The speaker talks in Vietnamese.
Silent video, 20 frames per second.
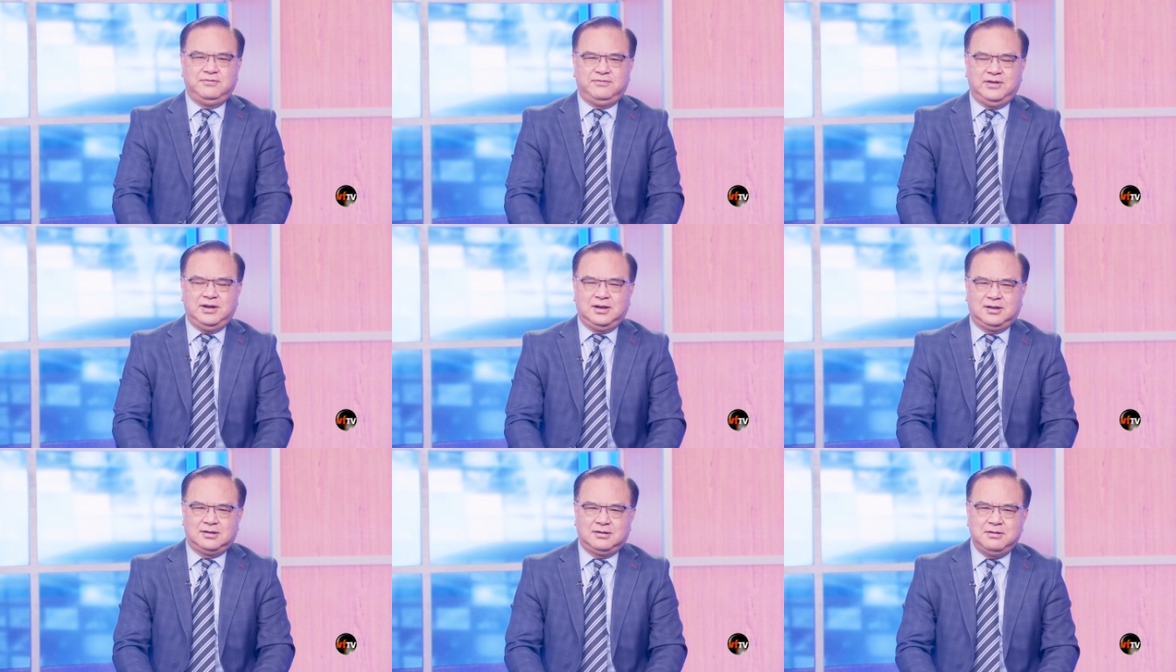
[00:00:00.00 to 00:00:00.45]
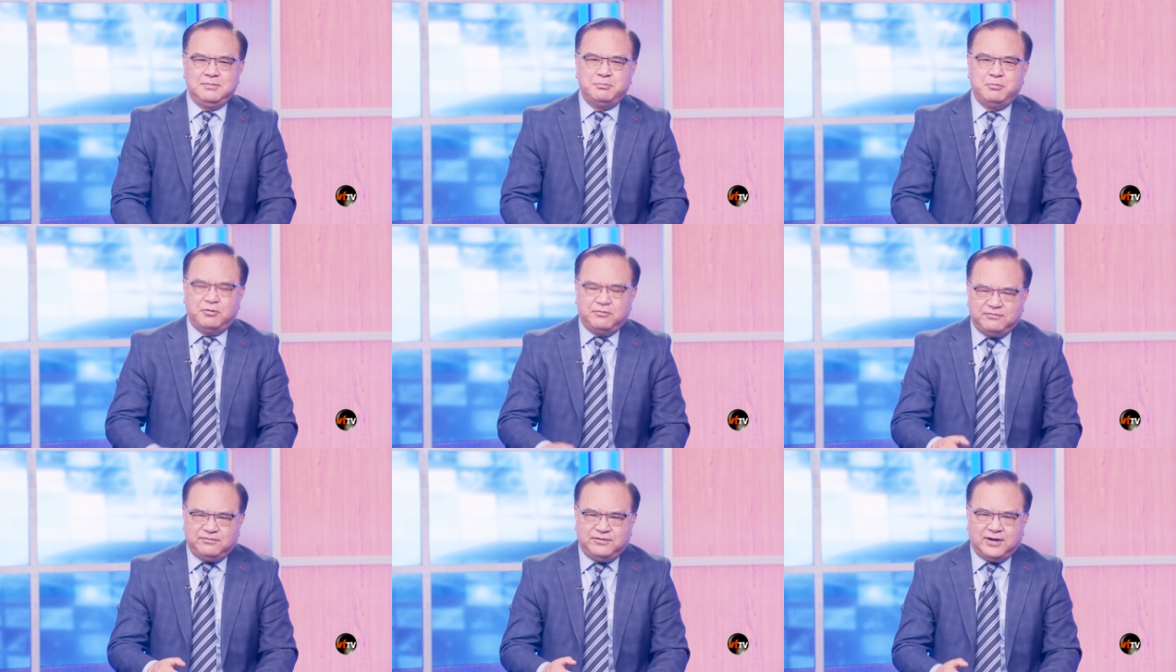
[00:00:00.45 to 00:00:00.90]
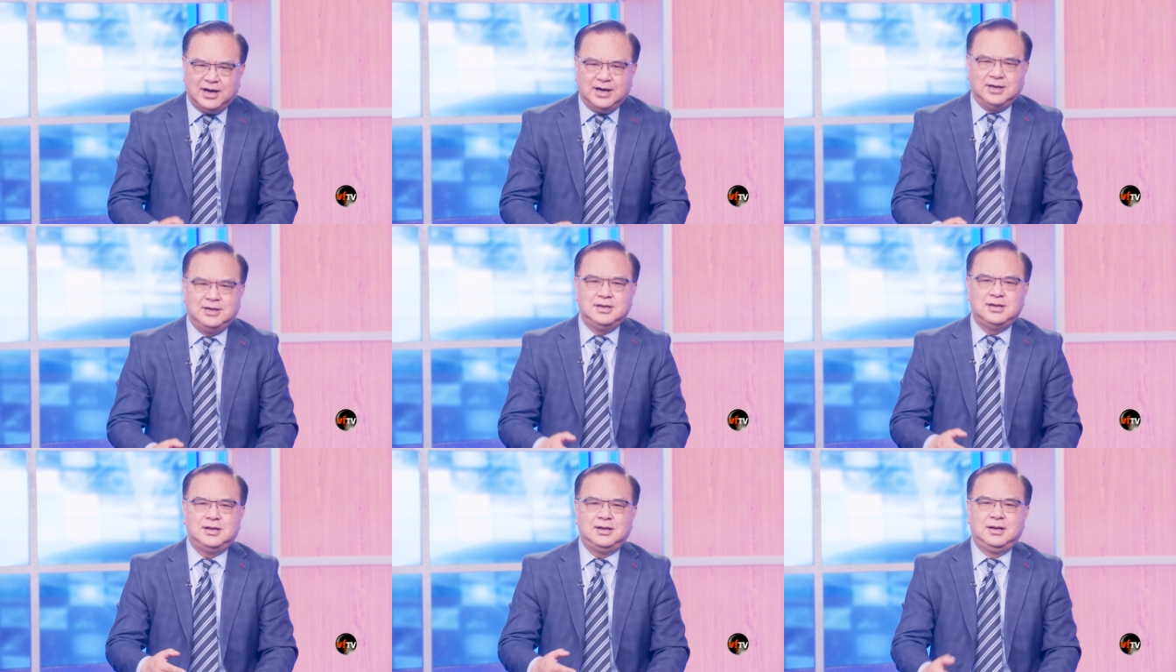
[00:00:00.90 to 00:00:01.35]
quý vị một
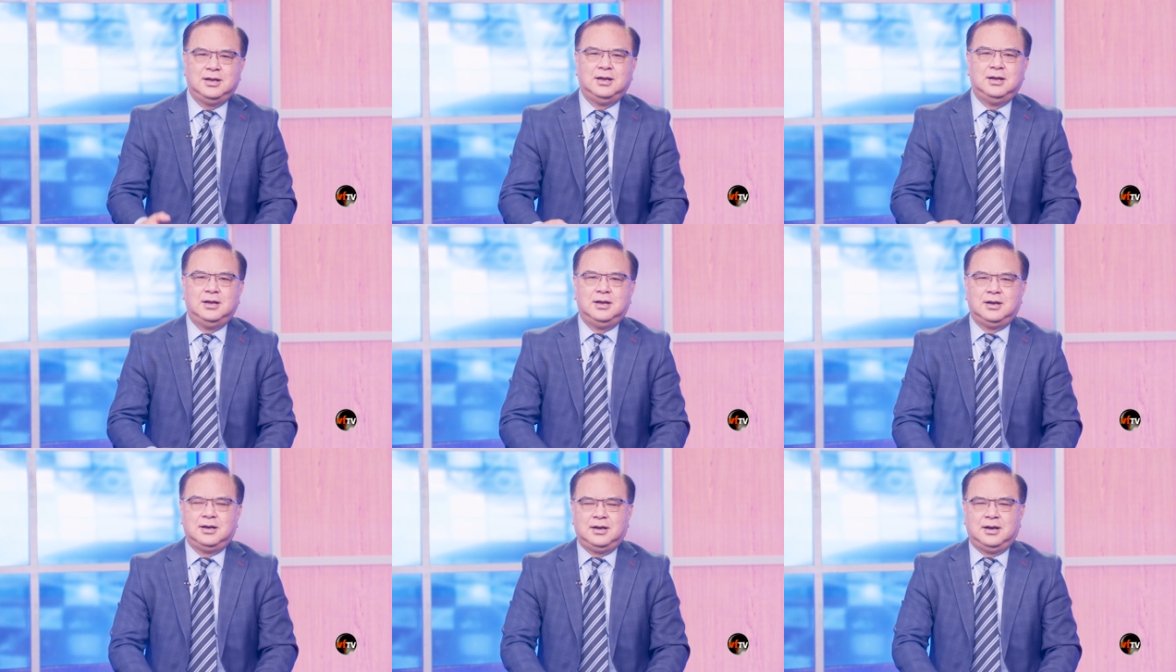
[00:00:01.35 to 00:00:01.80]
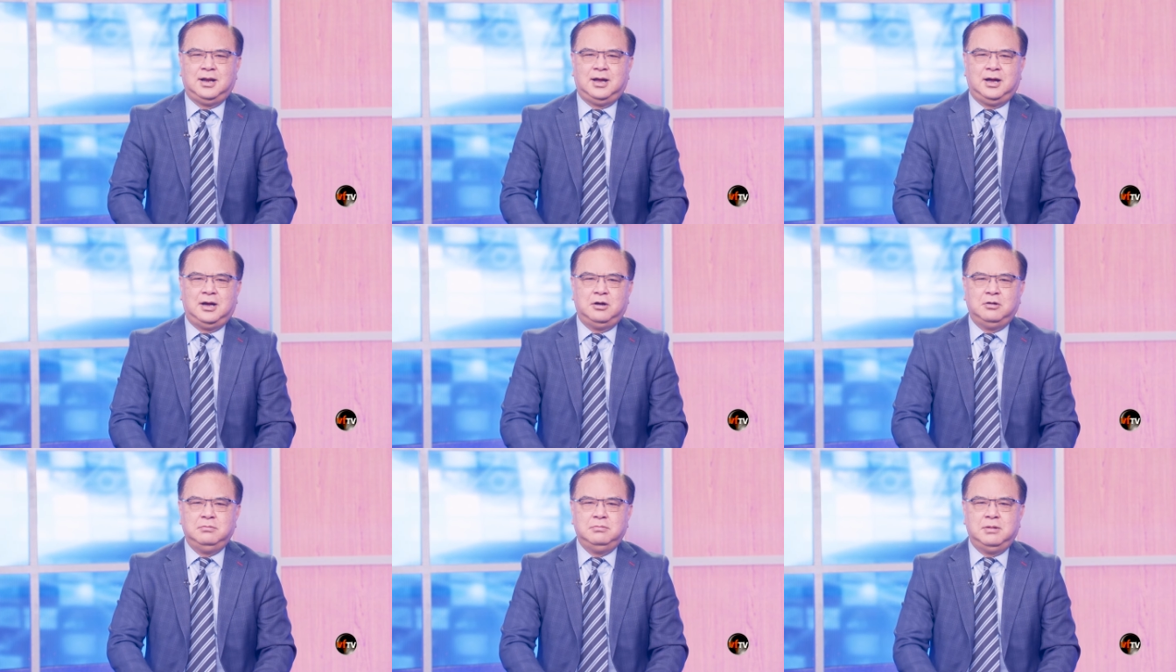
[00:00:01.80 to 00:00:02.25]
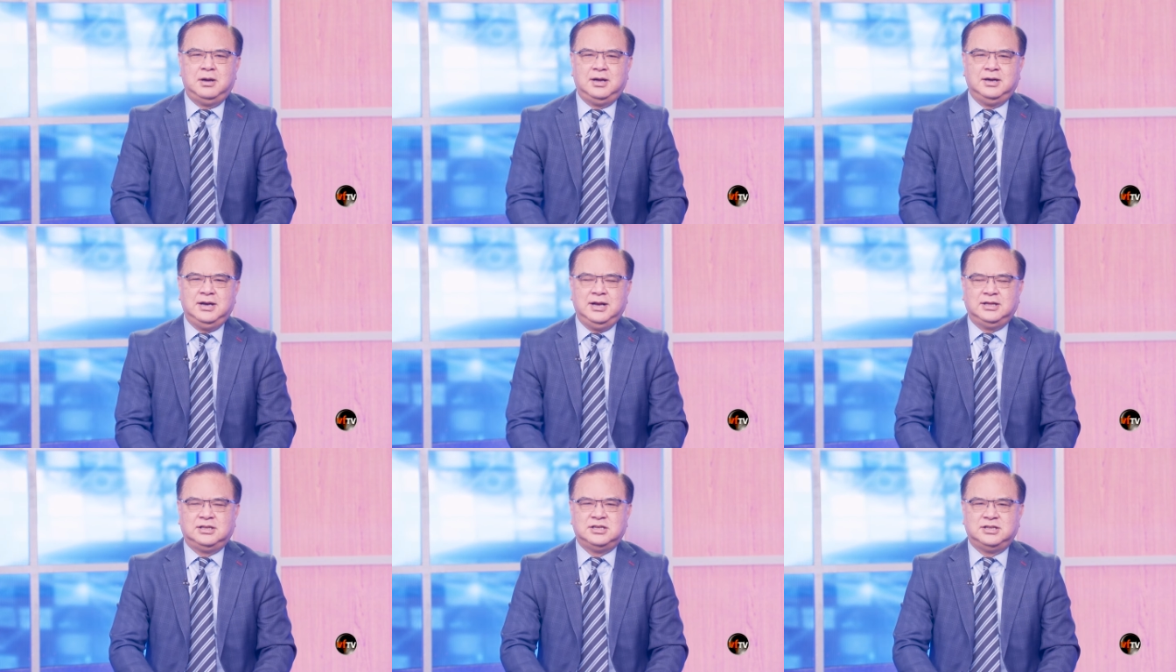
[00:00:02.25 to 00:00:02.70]
phần đó là ông à,
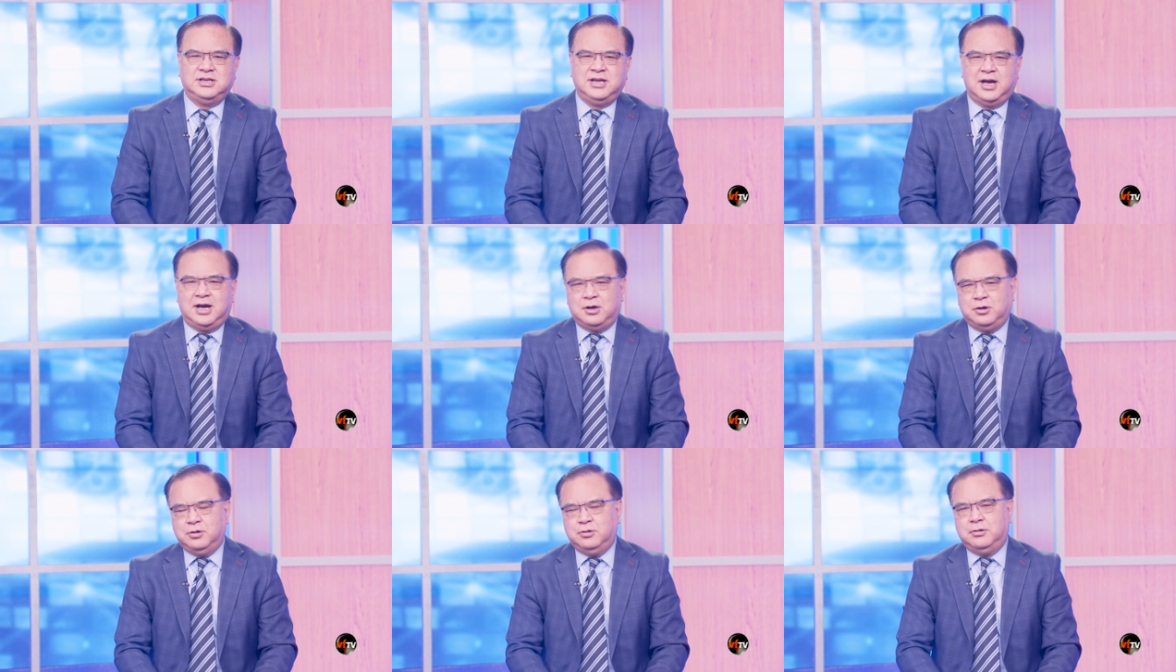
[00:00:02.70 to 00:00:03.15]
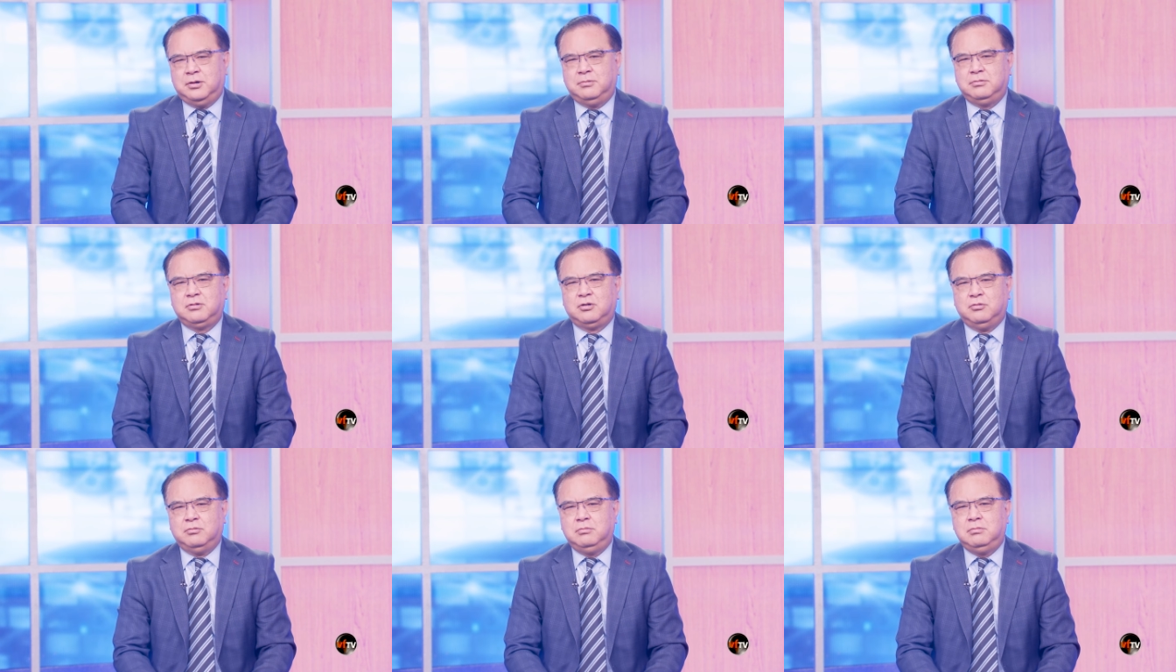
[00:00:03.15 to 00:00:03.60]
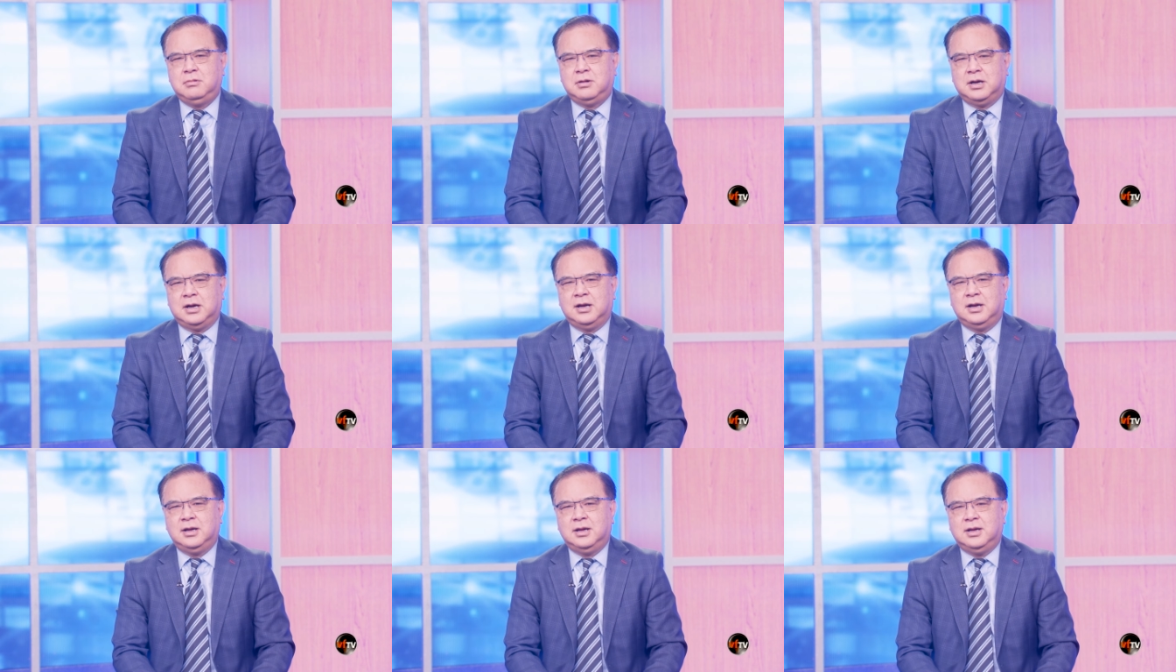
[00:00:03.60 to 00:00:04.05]
Netanyahu ông cũng
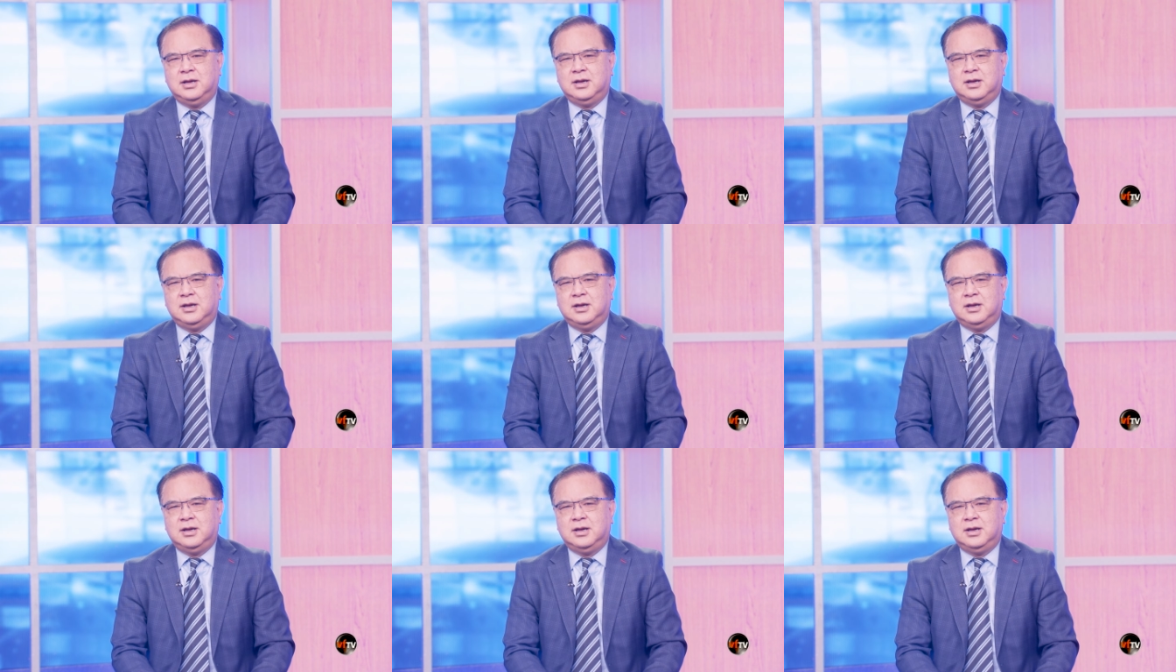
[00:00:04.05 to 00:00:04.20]
à,